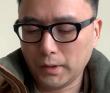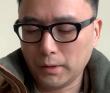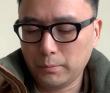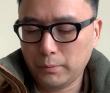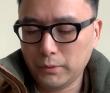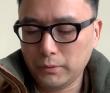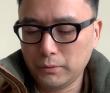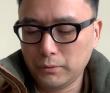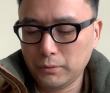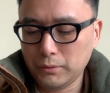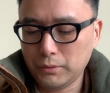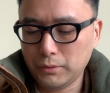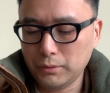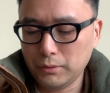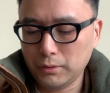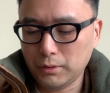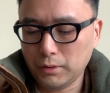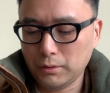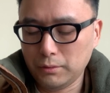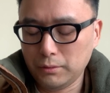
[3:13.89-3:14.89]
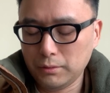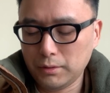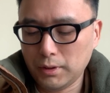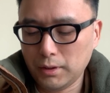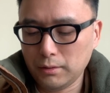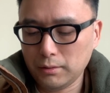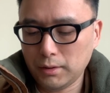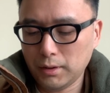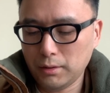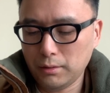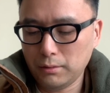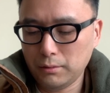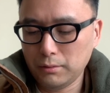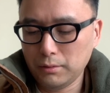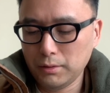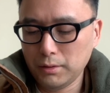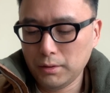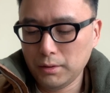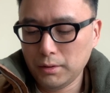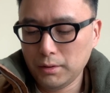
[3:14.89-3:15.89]
不如去投曹
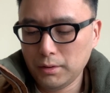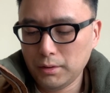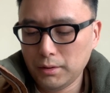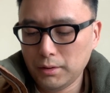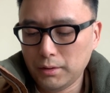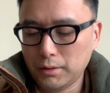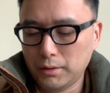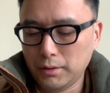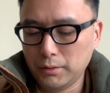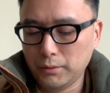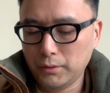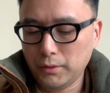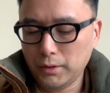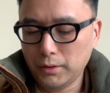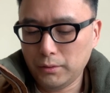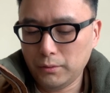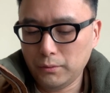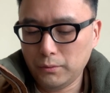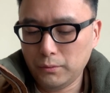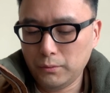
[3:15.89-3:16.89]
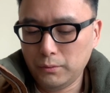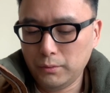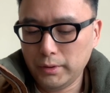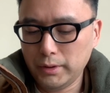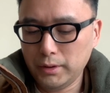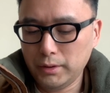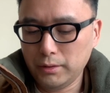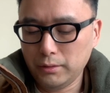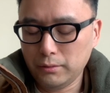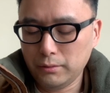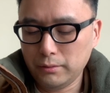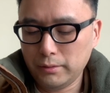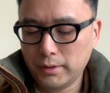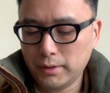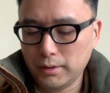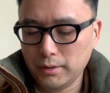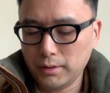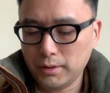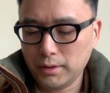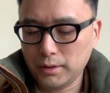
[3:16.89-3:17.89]
操。”何曰：“吾亦有
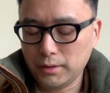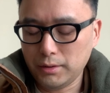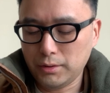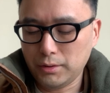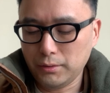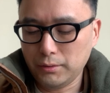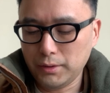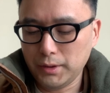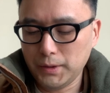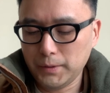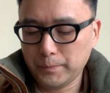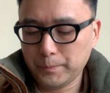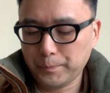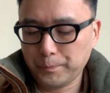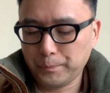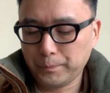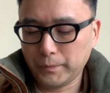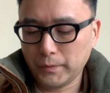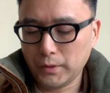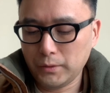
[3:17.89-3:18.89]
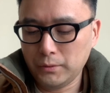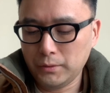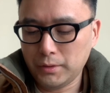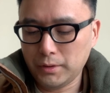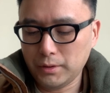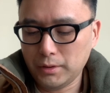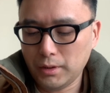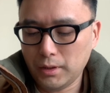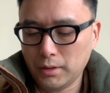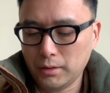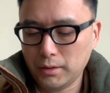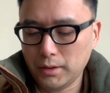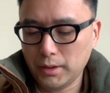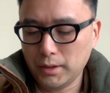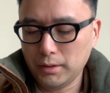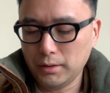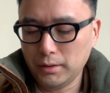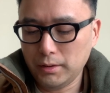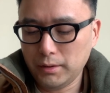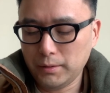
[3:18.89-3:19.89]
此心久矣。”于是二
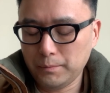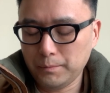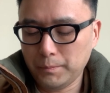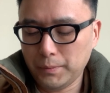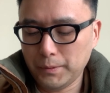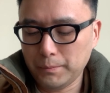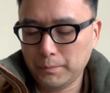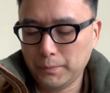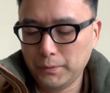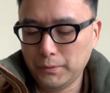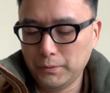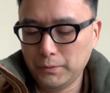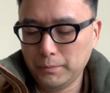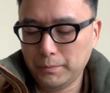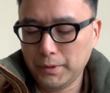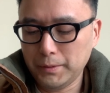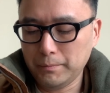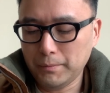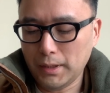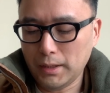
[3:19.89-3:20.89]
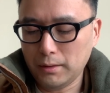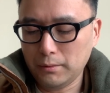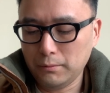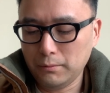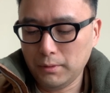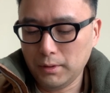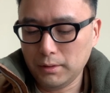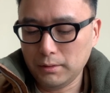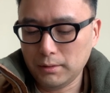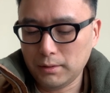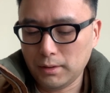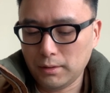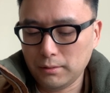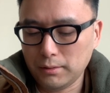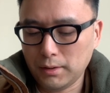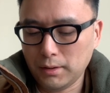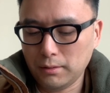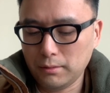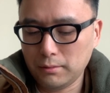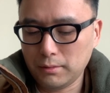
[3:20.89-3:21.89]
人领本部兵马往曹
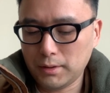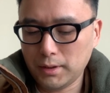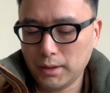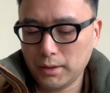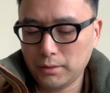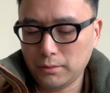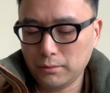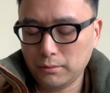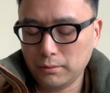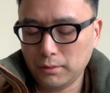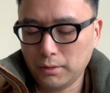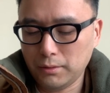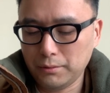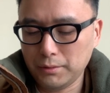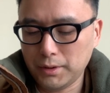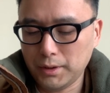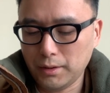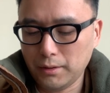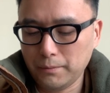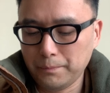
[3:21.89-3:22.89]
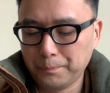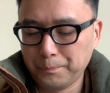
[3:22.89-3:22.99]
操寨中投降。